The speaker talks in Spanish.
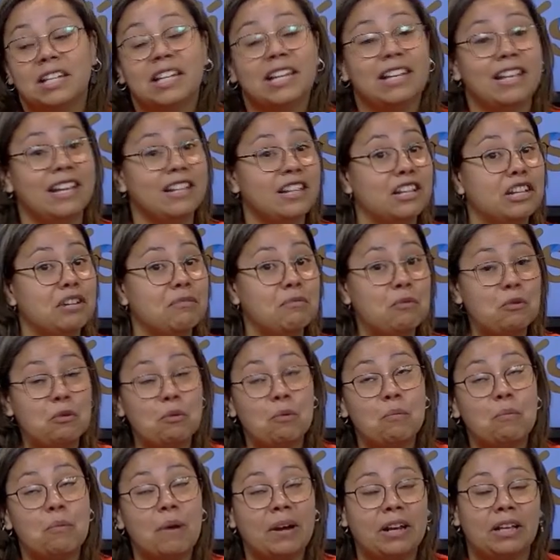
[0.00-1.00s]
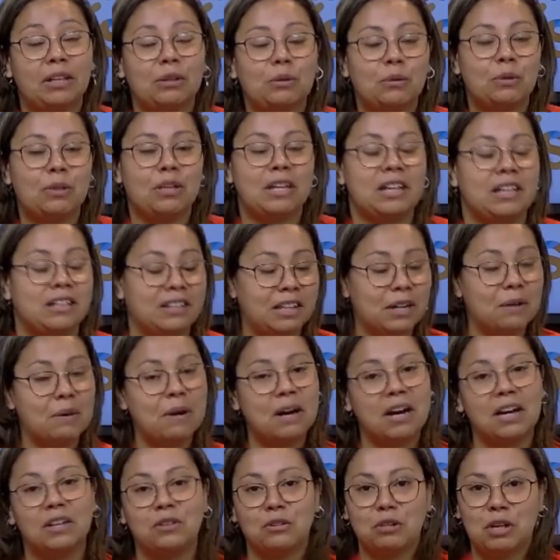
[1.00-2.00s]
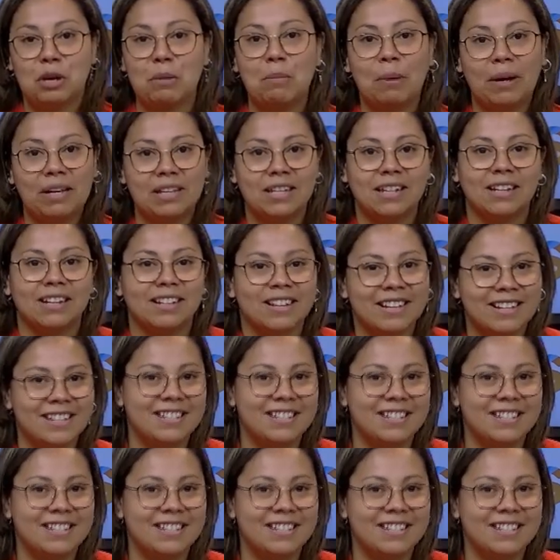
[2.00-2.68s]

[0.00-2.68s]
y que ya tenemos un par eh, trabajando en España.